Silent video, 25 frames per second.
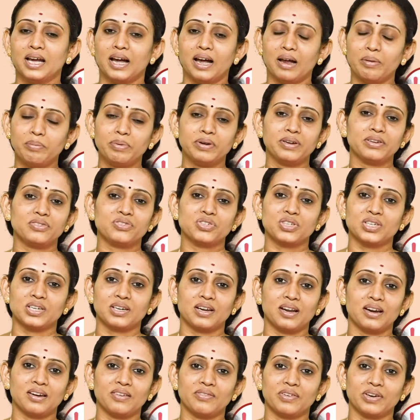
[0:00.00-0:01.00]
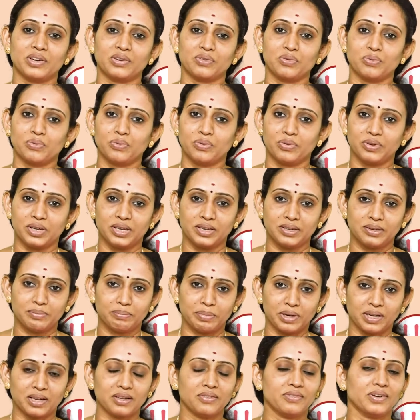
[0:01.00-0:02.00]
ஹைப்பர் டென்ஷனால் வரக்கூடிய
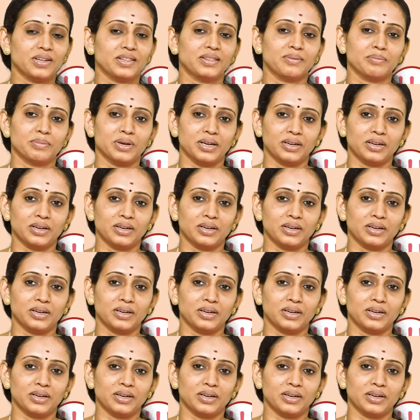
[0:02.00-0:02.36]
பக்கவாதம்